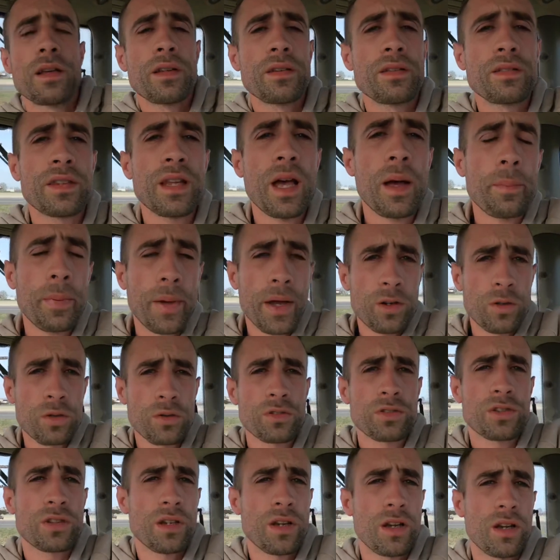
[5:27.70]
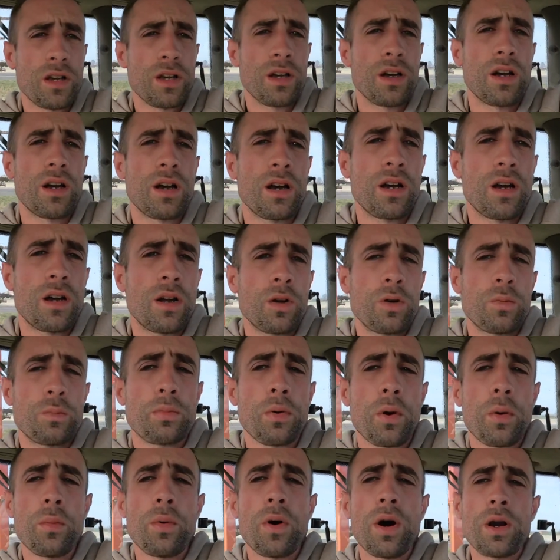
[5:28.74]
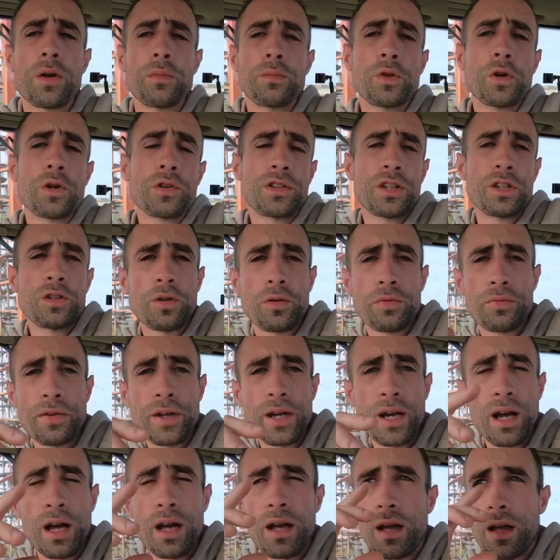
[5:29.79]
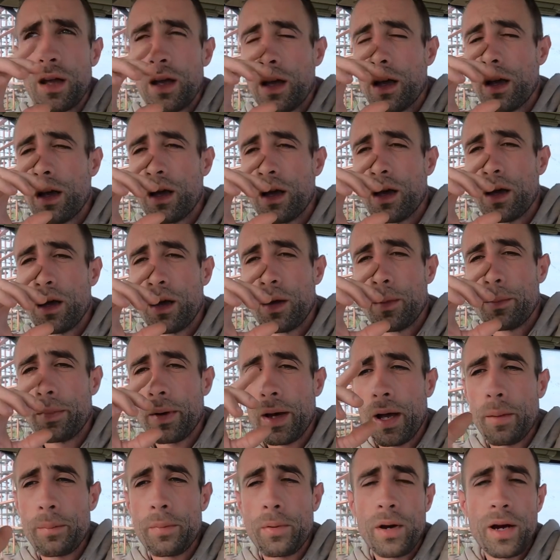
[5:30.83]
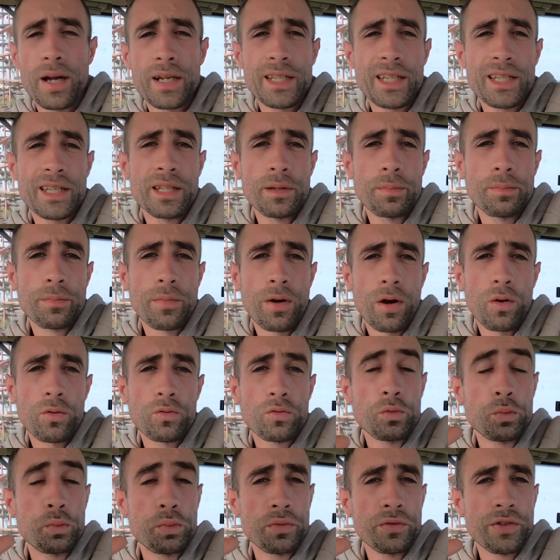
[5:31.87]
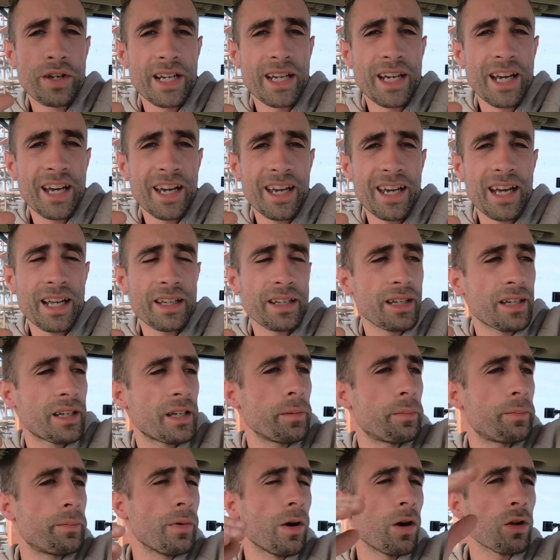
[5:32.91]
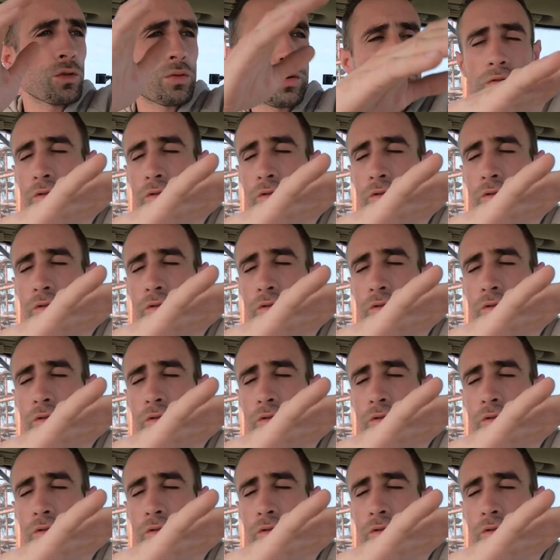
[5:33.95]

Ça, par contre, euh, pour moi, le mieux, c'est de le faire euh, par rapport à un équipement. Vous pouvez créer un équipement, soit